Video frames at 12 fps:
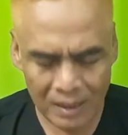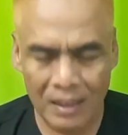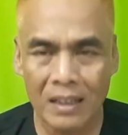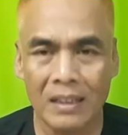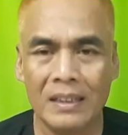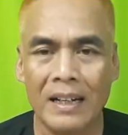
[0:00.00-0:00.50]

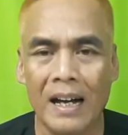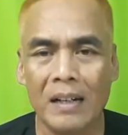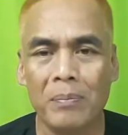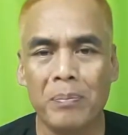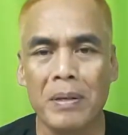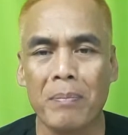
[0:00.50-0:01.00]
eh,
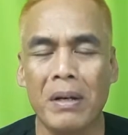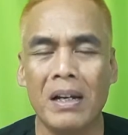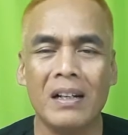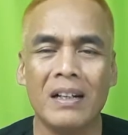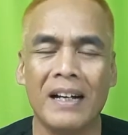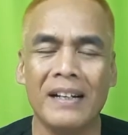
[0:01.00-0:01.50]
dengan
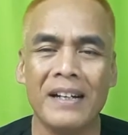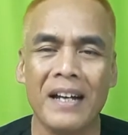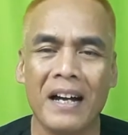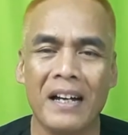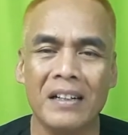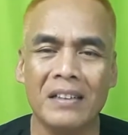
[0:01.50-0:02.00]
bimbel kalian
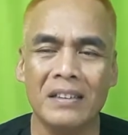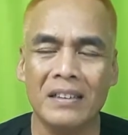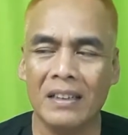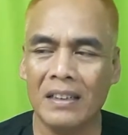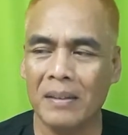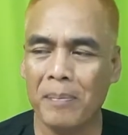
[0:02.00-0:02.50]
akan
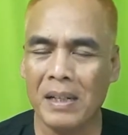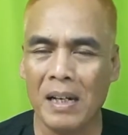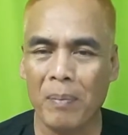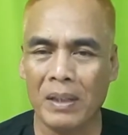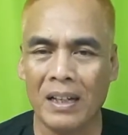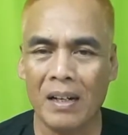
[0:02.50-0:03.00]
eh,
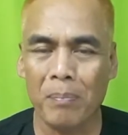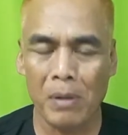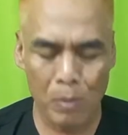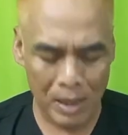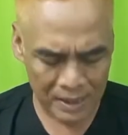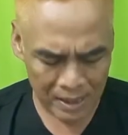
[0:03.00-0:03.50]
mendapatkan
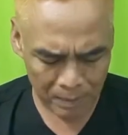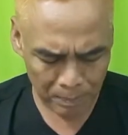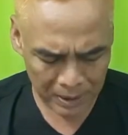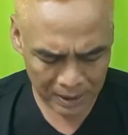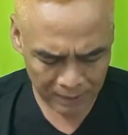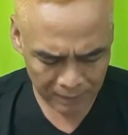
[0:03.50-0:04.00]
peluang yang
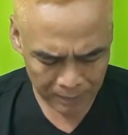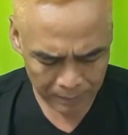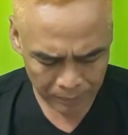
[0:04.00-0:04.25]
lebih ya.